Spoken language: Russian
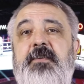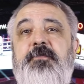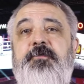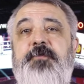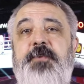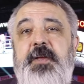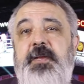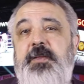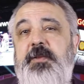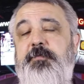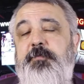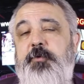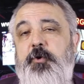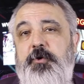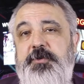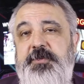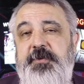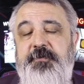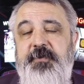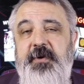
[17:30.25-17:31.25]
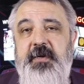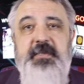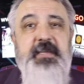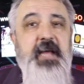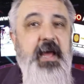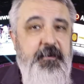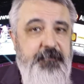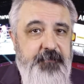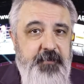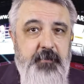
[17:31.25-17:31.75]
в ринг против
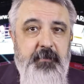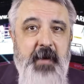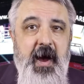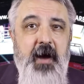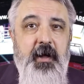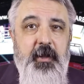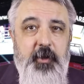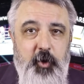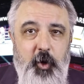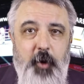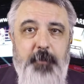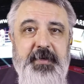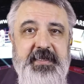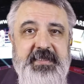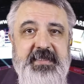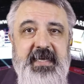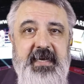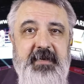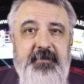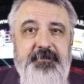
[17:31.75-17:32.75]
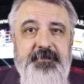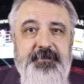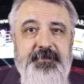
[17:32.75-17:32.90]
Тефима Лопеса.